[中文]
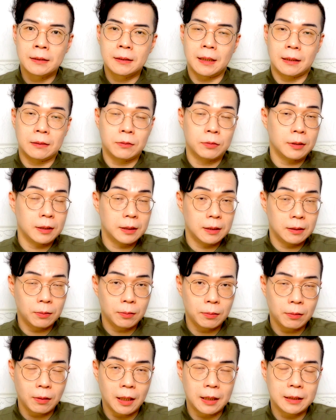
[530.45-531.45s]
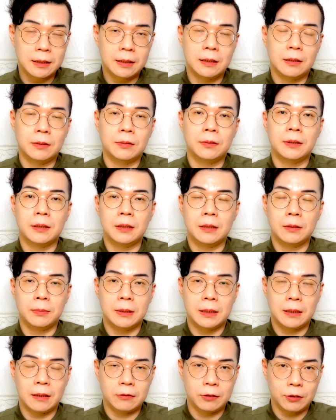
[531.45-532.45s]
讲出来的话呢，会是
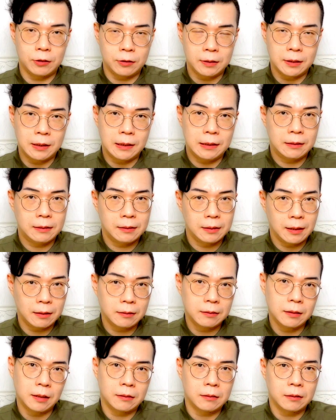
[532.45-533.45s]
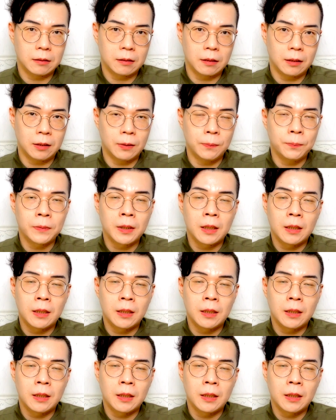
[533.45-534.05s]
比较直接伤人的哦。